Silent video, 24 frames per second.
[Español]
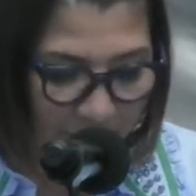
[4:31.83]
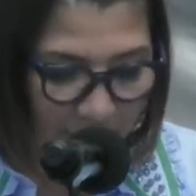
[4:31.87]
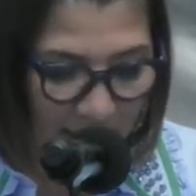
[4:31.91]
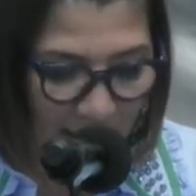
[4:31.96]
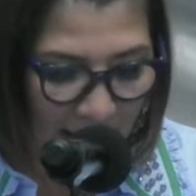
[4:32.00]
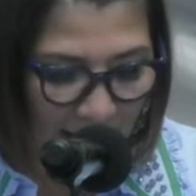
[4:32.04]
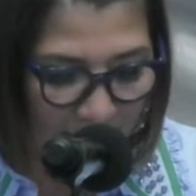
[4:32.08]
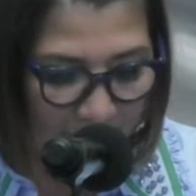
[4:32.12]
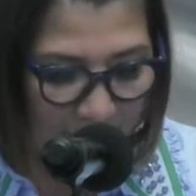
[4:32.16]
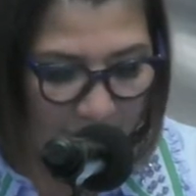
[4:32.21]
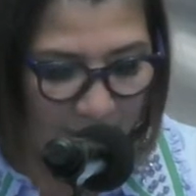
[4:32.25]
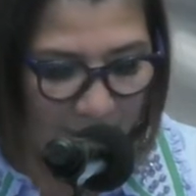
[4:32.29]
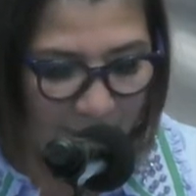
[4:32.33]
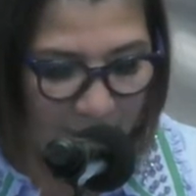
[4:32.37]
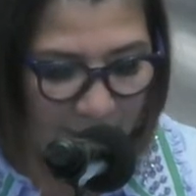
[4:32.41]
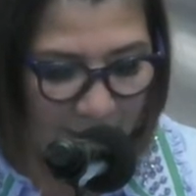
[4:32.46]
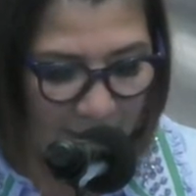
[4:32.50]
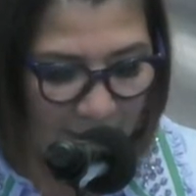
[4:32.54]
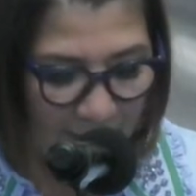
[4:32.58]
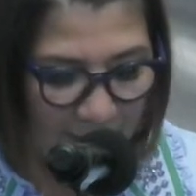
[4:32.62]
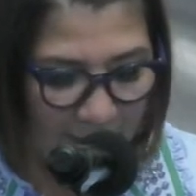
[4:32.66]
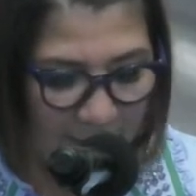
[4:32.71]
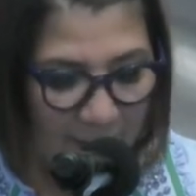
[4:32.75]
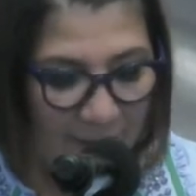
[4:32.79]
a
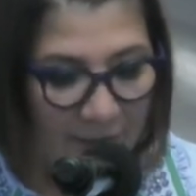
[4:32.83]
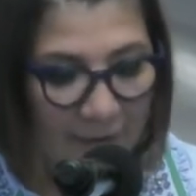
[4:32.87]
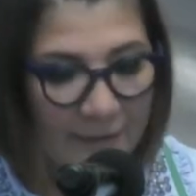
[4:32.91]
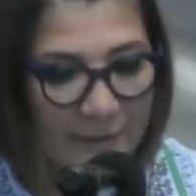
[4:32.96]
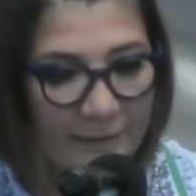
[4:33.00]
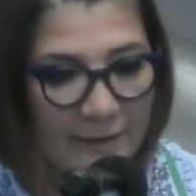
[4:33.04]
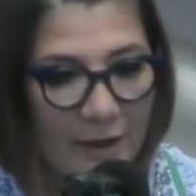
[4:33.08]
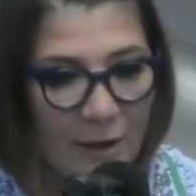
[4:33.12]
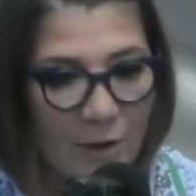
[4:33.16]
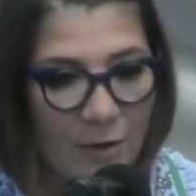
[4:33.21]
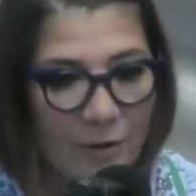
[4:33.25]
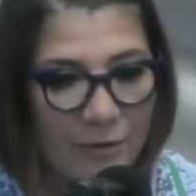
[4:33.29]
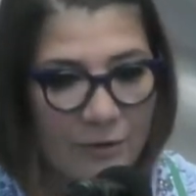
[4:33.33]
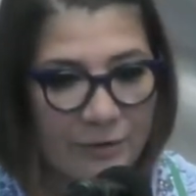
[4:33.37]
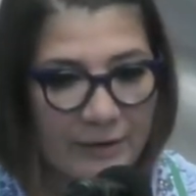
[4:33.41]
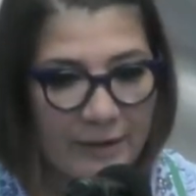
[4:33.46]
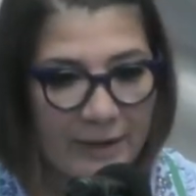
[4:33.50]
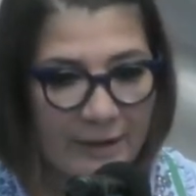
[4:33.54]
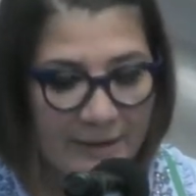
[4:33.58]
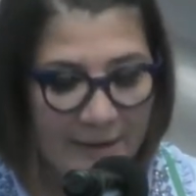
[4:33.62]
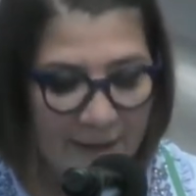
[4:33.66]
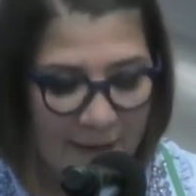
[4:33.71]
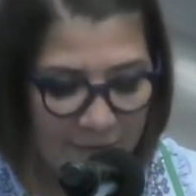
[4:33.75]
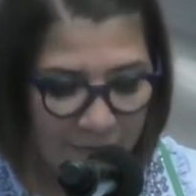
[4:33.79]
pesar de los
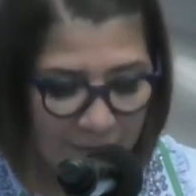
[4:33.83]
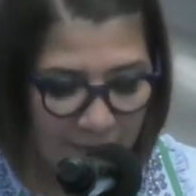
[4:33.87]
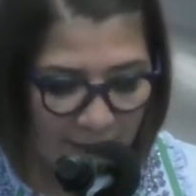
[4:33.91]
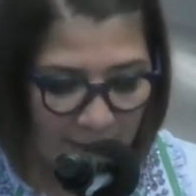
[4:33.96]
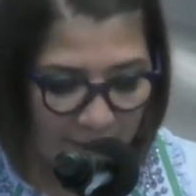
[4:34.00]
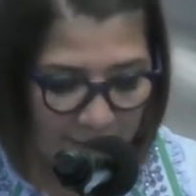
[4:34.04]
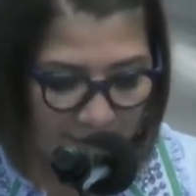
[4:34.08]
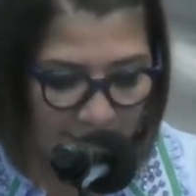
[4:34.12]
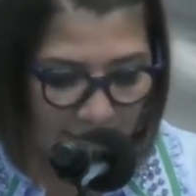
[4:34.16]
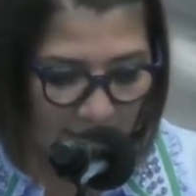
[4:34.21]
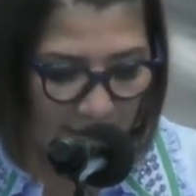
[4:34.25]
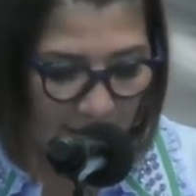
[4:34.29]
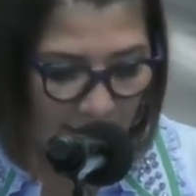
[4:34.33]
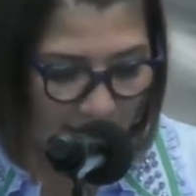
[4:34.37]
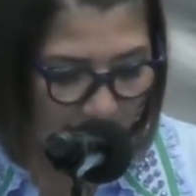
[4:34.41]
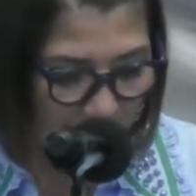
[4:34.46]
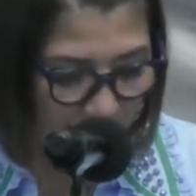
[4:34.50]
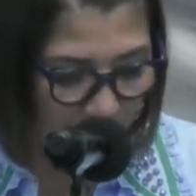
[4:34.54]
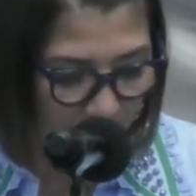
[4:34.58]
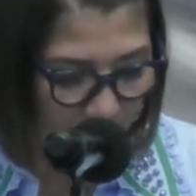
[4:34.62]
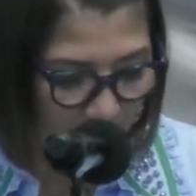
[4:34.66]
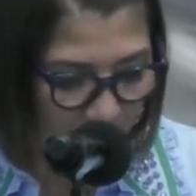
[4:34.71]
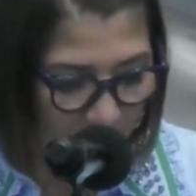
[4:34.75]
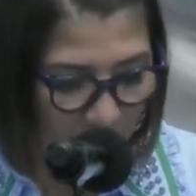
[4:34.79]
que ya se han
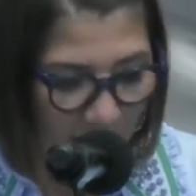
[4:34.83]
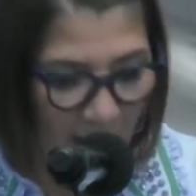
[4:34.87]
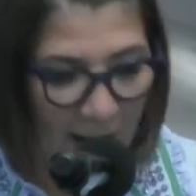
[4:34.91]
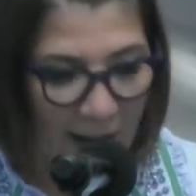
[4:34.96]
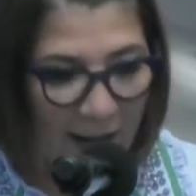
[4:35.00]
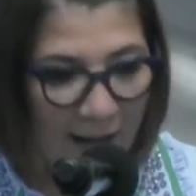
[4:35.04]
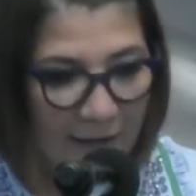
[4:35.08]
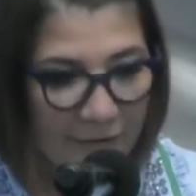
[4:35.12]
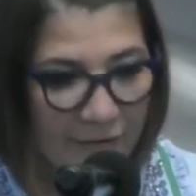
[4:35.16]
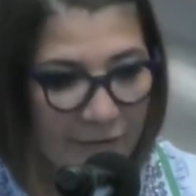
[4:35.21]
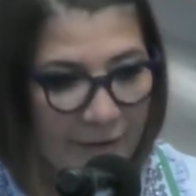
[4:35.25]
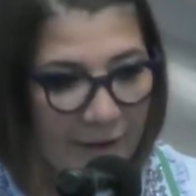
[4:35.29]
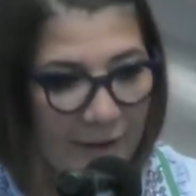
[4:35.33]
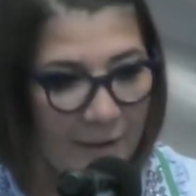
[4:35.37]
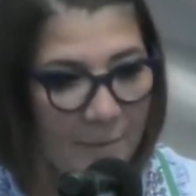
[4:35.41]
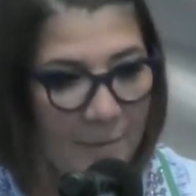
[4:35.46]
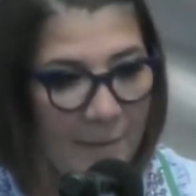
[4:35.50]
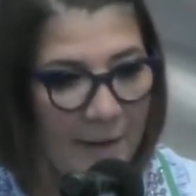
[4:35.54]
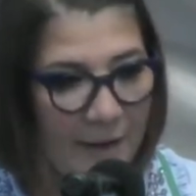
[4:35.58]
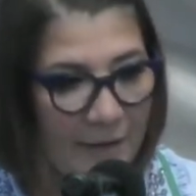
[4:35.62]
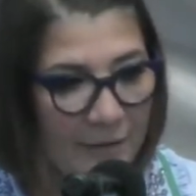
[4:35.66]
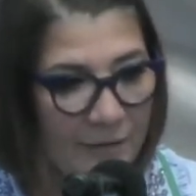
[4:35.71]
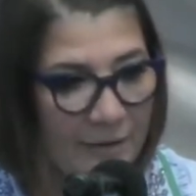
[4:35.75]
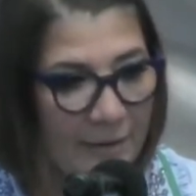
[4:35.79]
talado a ser
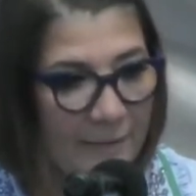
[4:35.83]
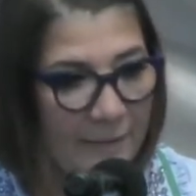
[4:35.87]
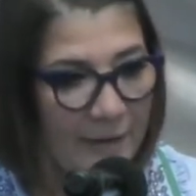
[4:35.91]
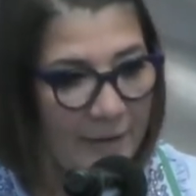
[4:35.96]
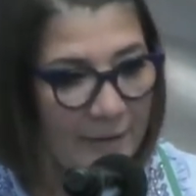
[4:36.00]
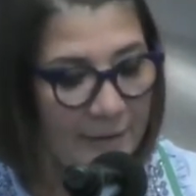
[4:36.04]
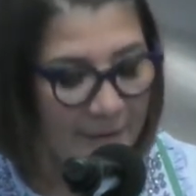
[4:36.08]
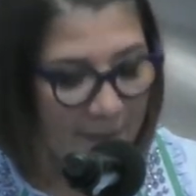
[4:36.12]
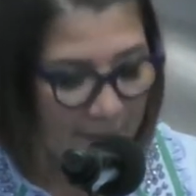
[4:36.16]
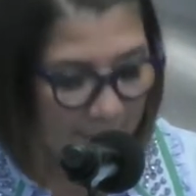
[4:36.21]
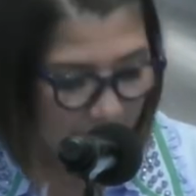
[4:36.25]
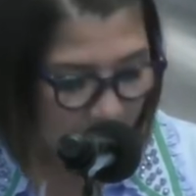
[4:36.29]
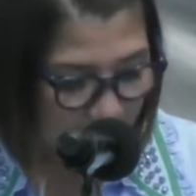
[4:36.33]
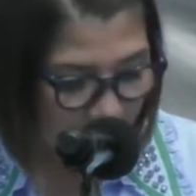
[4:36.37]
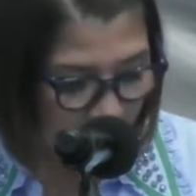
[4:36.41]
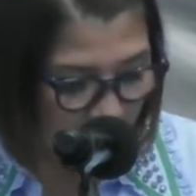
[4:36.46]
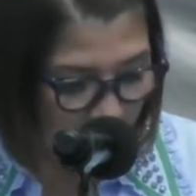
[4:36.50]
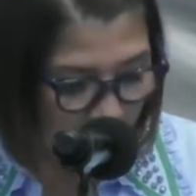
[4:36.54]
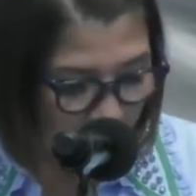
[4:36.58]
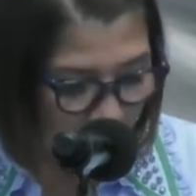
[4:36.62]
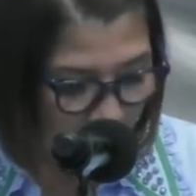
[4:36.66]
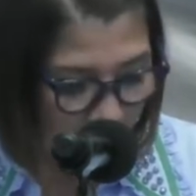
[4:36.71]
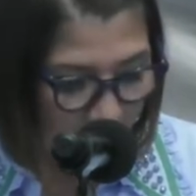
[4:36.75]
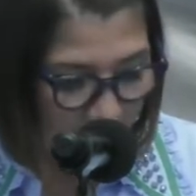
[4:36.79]
más de 20
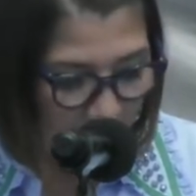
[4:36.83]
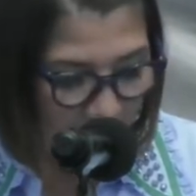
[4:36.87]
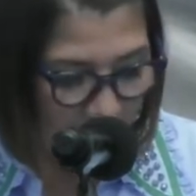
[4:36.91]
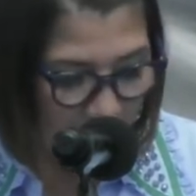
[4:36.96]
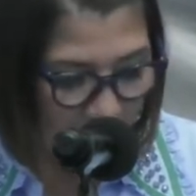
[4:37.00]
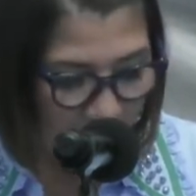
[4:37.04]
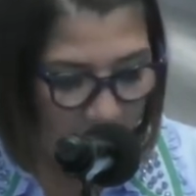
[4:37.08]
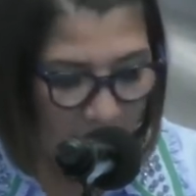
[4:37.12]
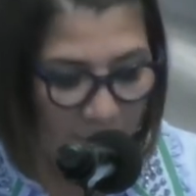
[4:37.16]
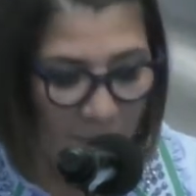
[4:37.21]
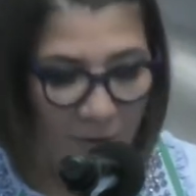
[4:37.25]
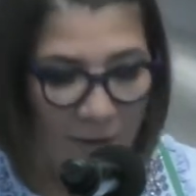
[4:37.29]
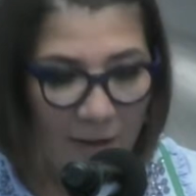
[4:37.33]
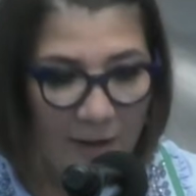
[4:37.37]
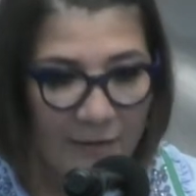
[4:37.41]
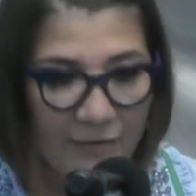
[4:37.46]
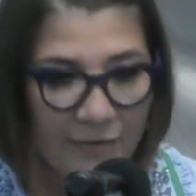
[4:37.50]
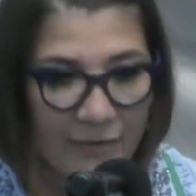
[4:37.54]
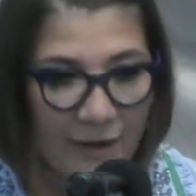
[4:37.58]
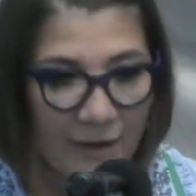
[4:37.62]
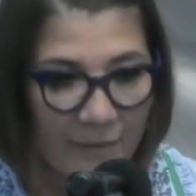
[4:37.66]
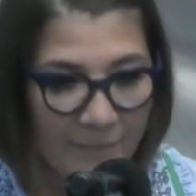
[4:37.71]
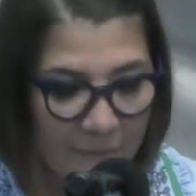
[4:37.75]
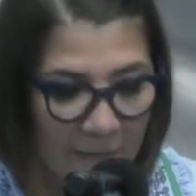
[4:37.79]
mil
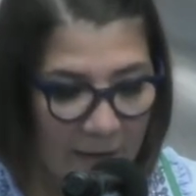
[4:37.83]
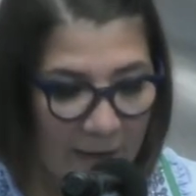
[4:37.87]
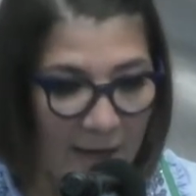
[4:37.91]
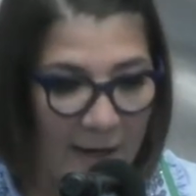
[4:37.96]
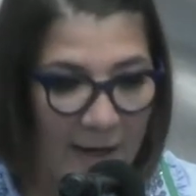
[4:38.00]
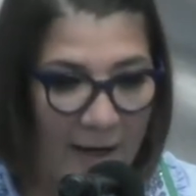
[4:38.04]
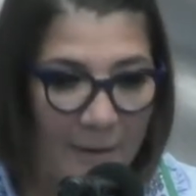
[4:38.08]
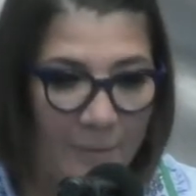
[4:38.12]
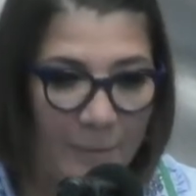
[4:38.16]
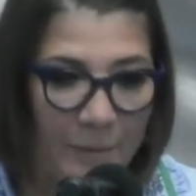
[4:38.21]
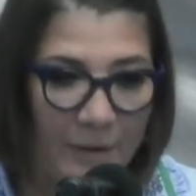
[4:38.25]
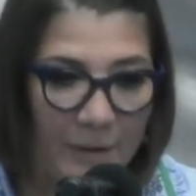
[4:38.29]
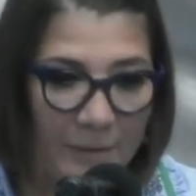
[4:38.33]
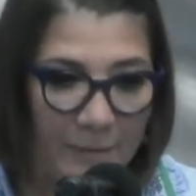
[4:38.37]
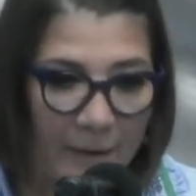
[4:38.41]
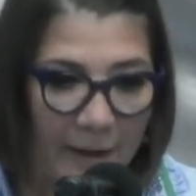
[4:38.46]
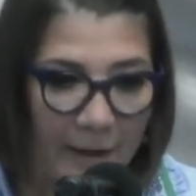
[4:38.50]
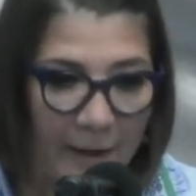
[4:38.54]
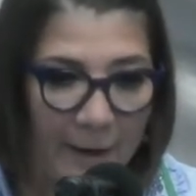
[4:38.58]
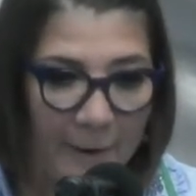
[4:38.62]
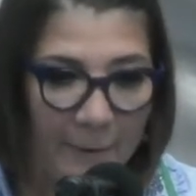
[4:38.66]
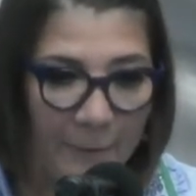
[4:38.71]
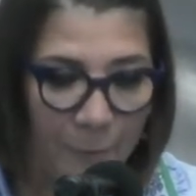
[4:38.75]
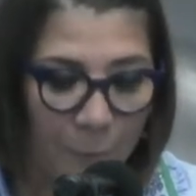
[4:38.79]
árboles en la
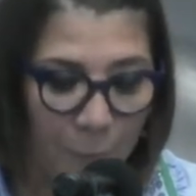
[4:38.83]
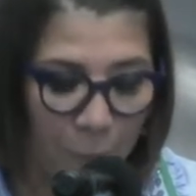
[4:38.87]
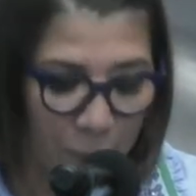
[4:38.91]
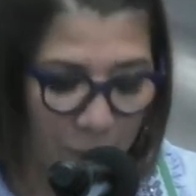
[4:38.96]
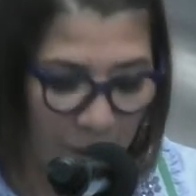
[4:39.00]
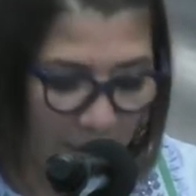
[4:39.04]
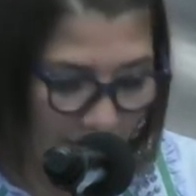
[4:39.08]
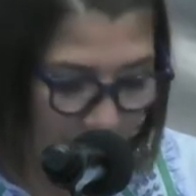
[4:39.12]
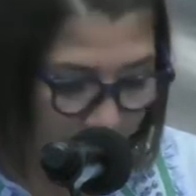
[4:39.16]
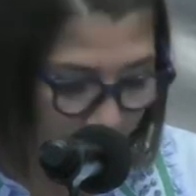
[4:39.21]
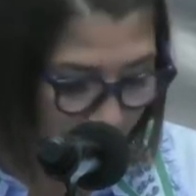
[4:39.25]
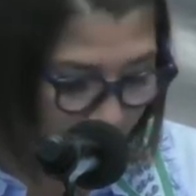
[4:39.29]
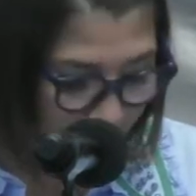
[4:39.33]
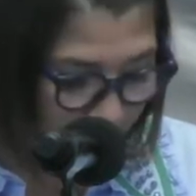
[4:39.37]
primera ruta.